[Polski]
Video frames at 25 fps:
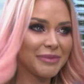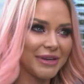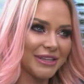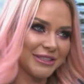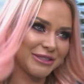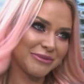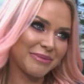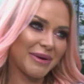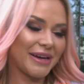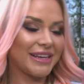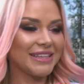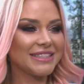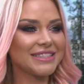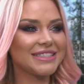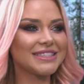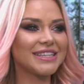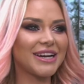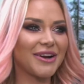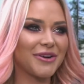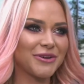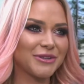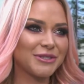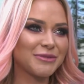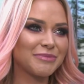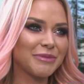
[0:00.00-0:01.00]
mieć
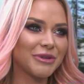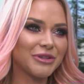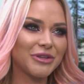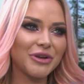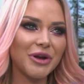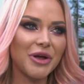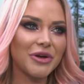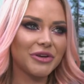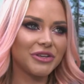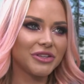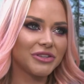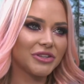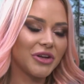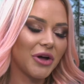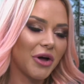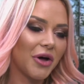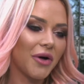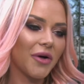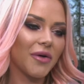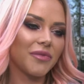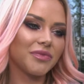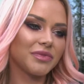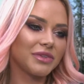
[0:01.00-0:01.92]
magistrę kosmetologii, to